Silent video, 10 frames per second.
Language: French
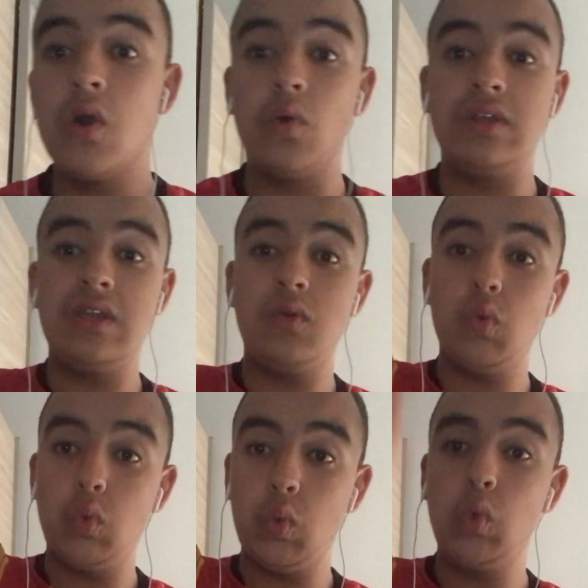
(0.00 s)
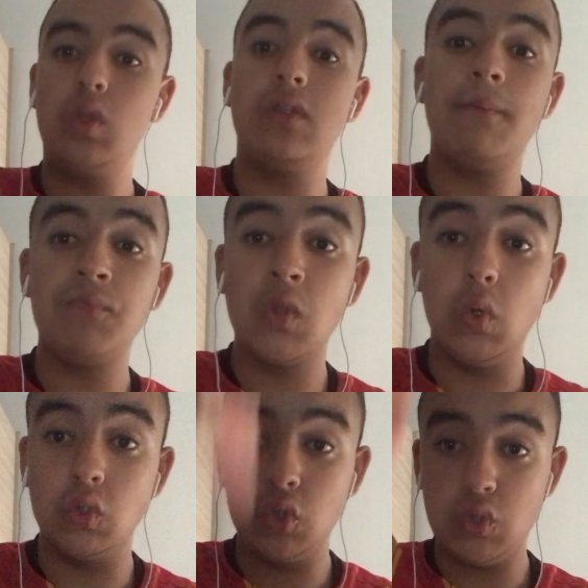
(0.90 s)
On est
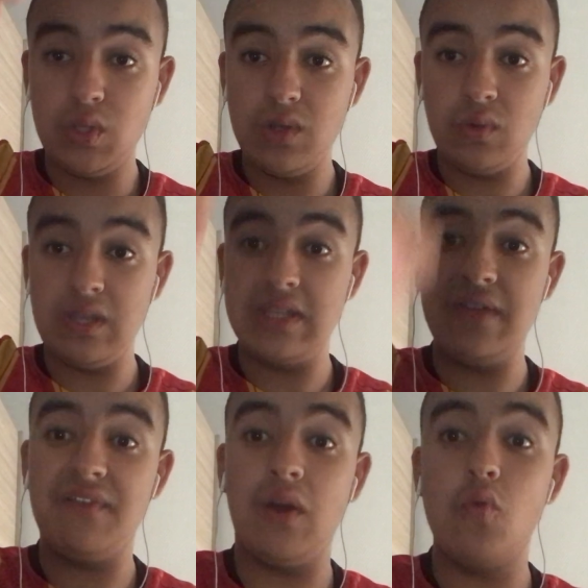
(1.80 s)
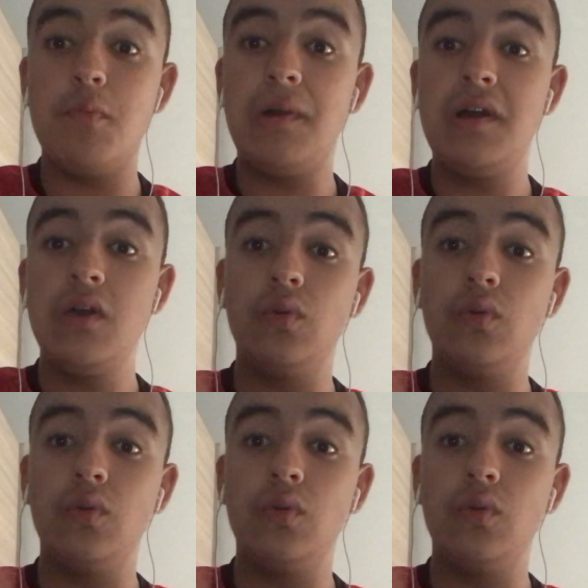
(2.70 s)
aujourd'hui, on était vers le bas,